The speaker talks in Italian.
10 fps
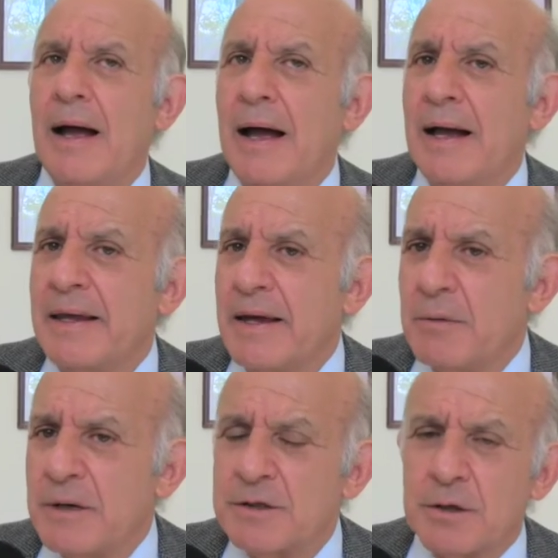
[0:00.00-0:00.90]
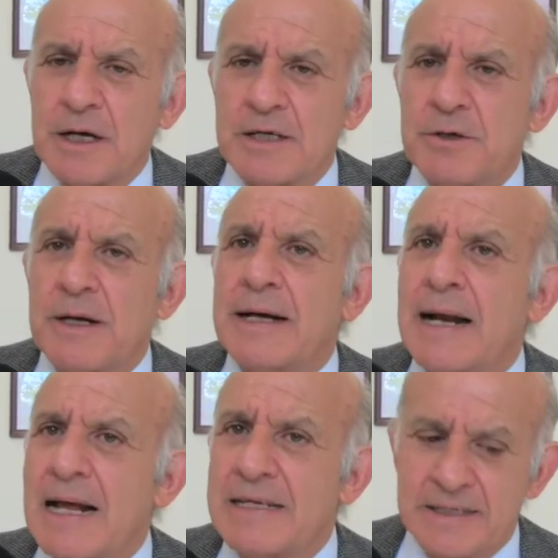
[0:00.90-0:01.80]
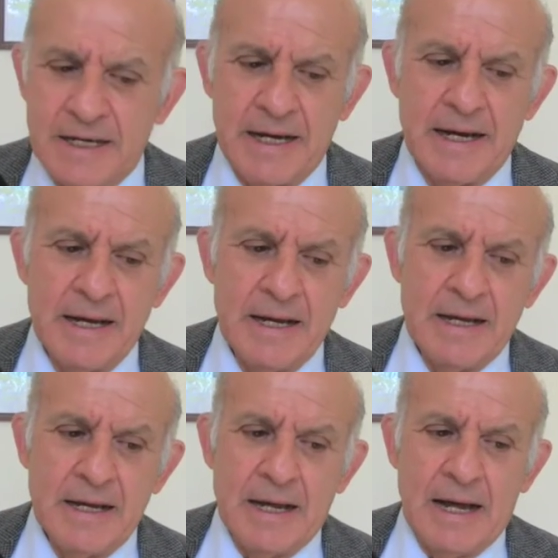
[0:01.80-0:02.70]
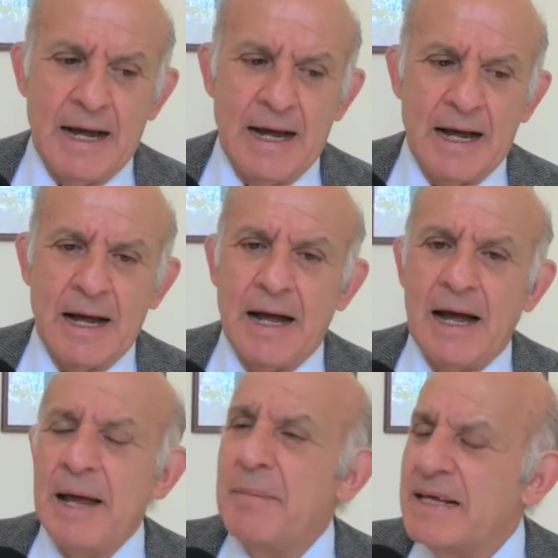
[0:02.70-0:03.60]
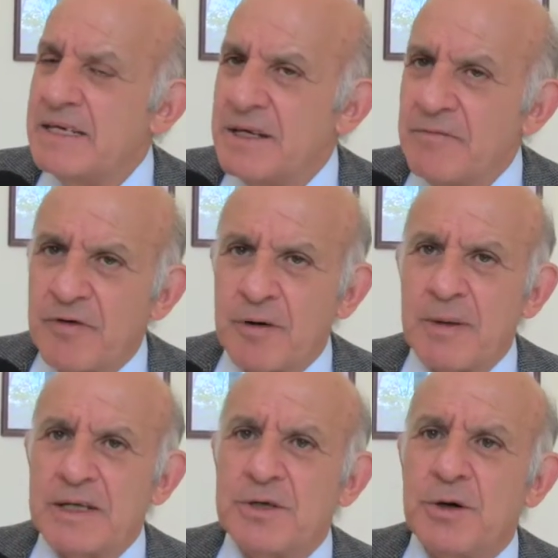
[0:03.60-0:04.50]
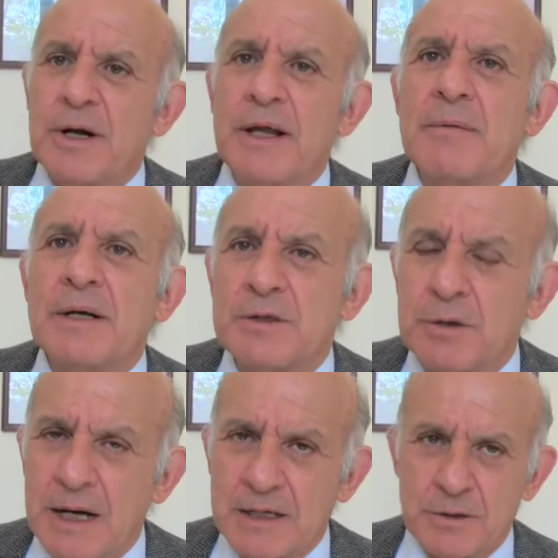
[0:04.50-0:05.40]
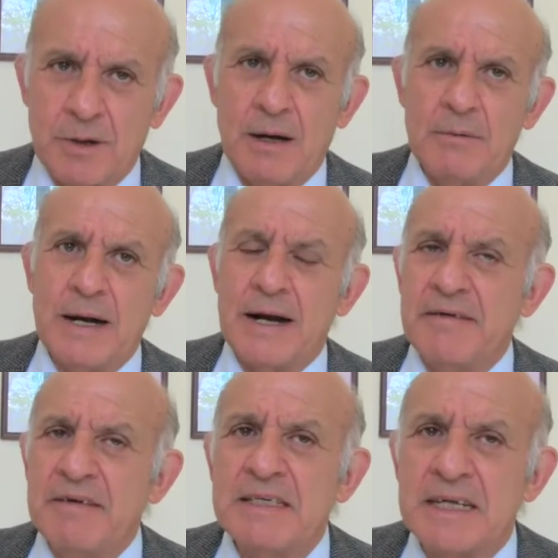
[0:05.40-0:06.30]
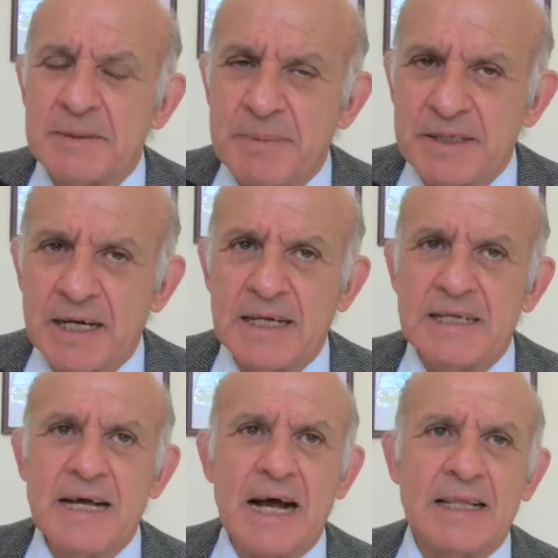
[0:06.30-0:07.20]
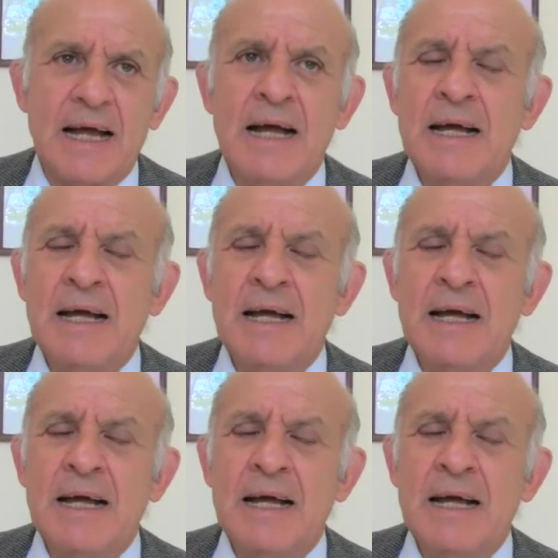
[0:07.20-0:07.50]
anche in questa occasione, grazie a, ai mezzi di informazione, in questo caso a una rivista specializzata,